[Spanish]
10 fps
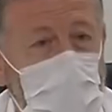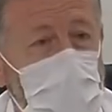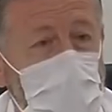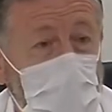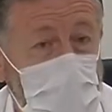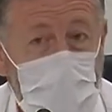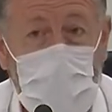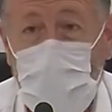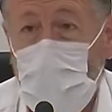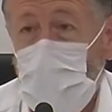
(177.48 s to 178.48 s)
responsables,
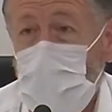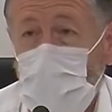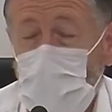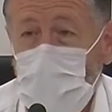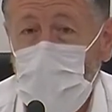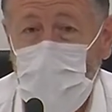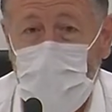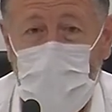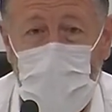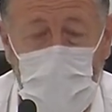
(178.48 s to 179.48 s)
estamos hablando de
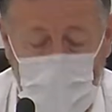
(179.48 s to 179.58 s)
menores,